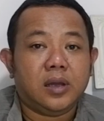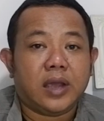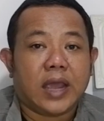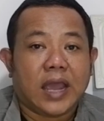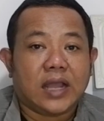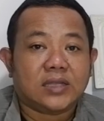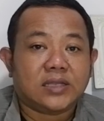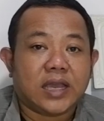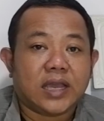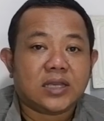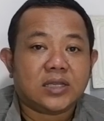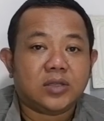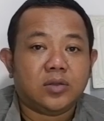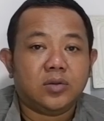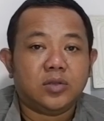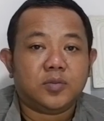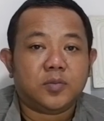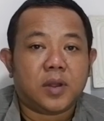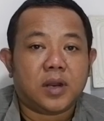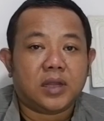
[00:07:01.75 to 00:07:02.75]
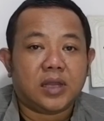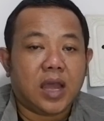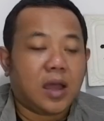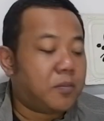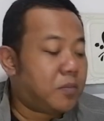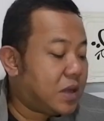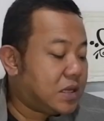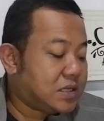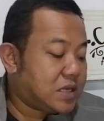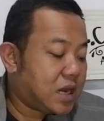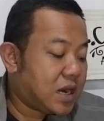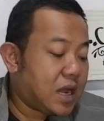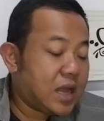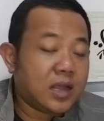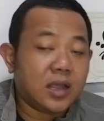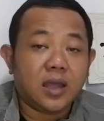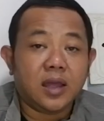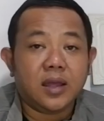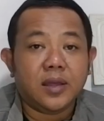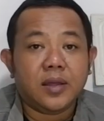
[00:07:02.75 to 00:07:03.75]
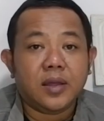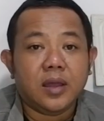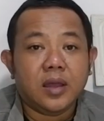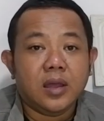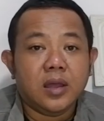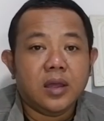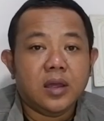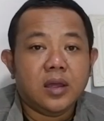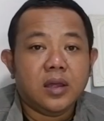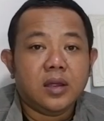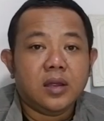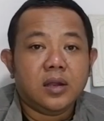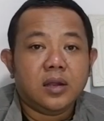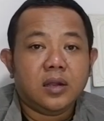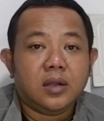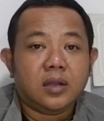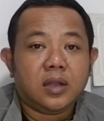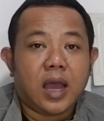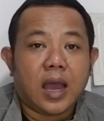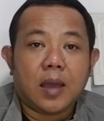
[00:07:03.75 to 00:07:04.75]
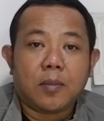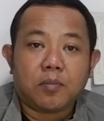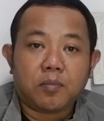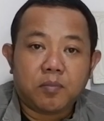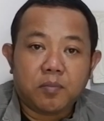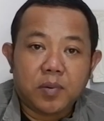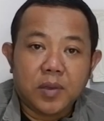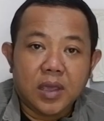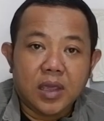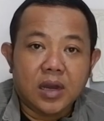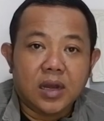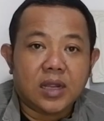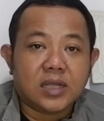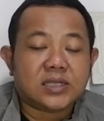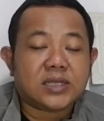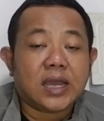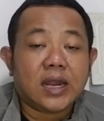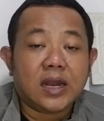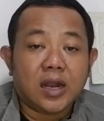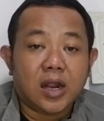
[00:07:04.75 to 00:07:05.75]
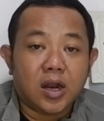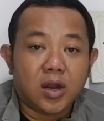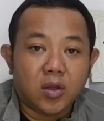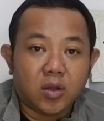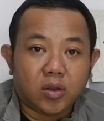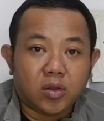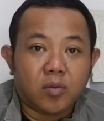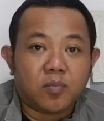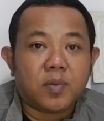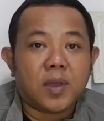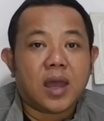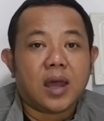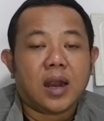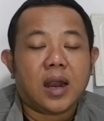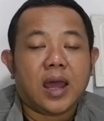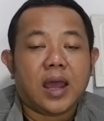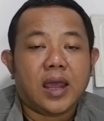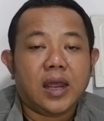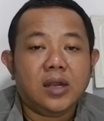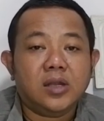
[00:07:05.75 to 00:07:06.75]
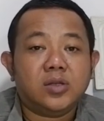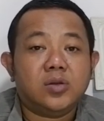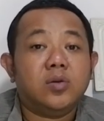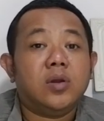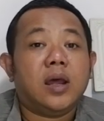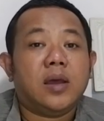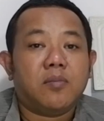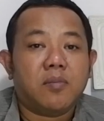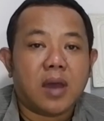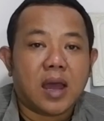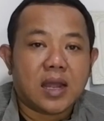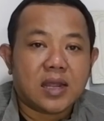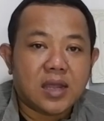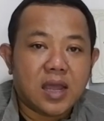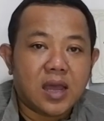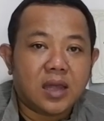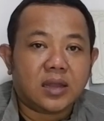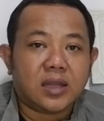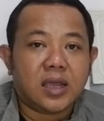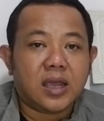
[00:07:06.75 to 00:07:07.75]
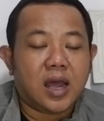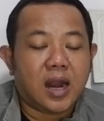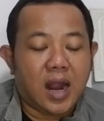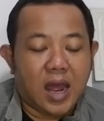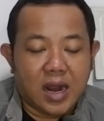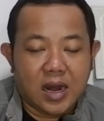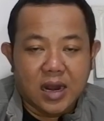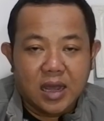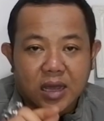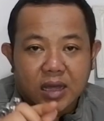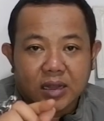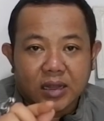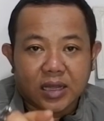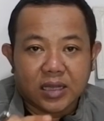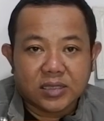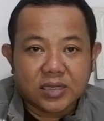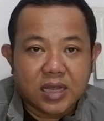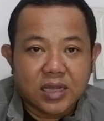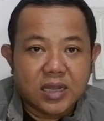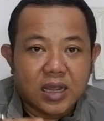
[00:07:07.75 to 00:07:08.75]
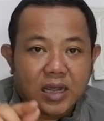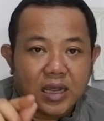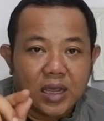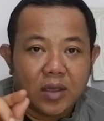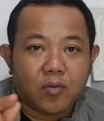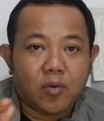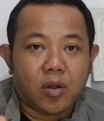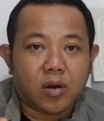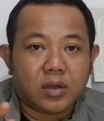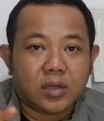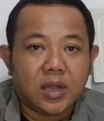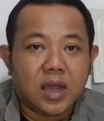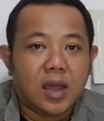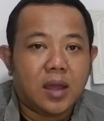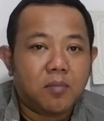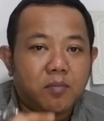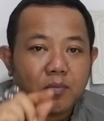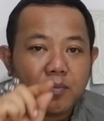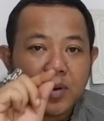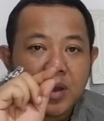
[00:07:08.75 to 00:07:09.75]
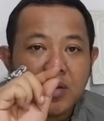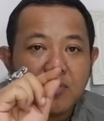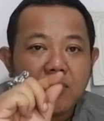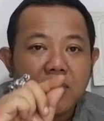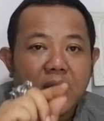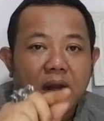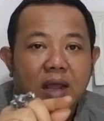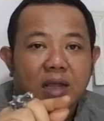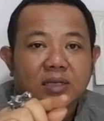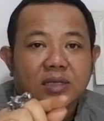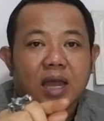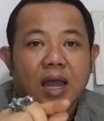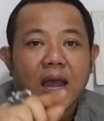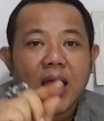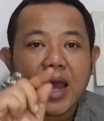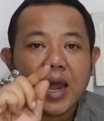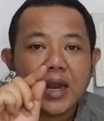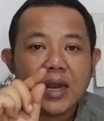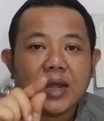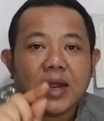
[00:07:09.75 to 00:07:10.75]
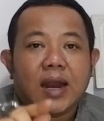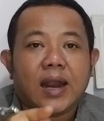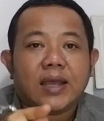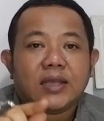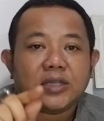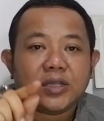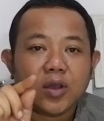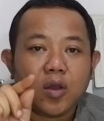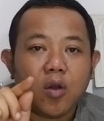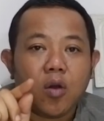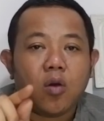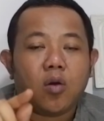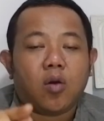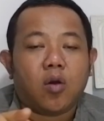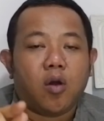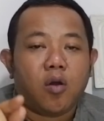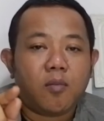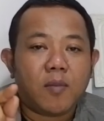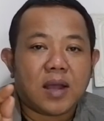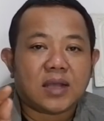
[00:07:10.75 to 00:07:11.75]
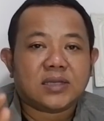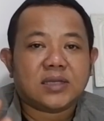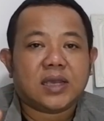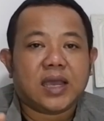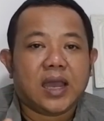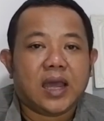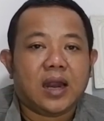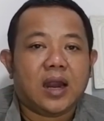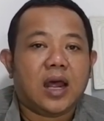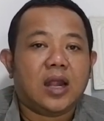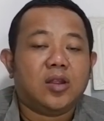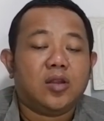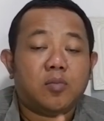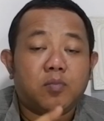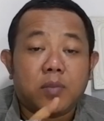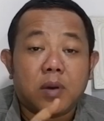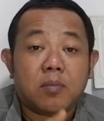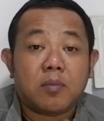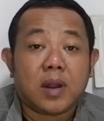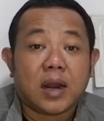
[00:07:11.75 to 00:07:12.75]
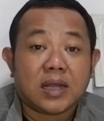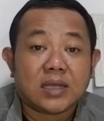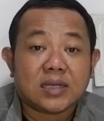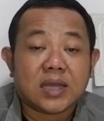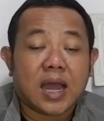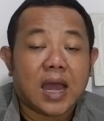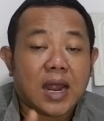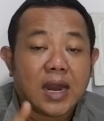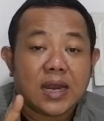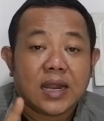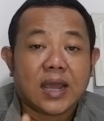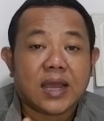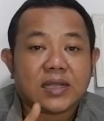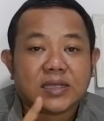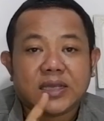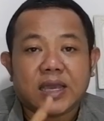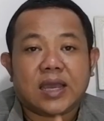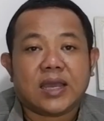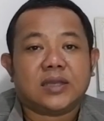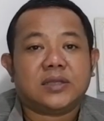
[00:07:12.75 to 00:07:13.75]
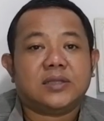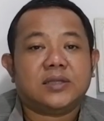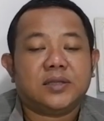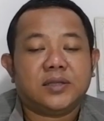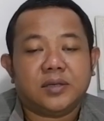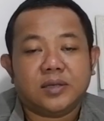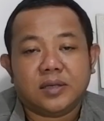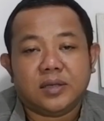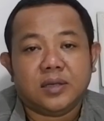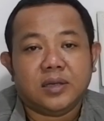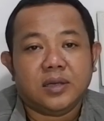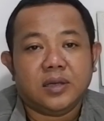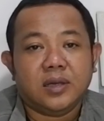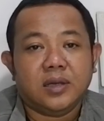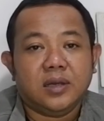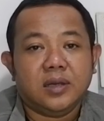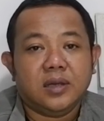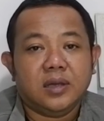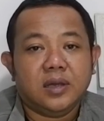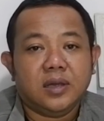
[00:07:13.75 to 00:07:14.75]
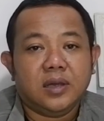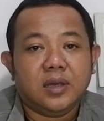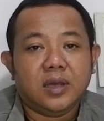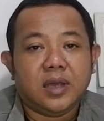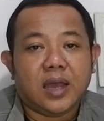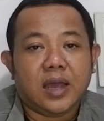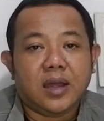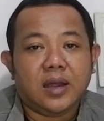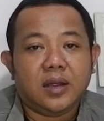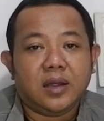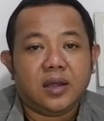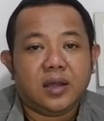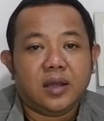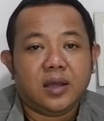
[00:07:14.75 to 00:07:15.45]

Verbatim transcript: eh, GCS itu seperti apa caranya. Tapi di channel YouTube yang lain sudah banyak, tinggal Anda ketik saja keywordnya pemeriksaan Glasgow Coma Scale atau pemeriksaan GCS. Ya,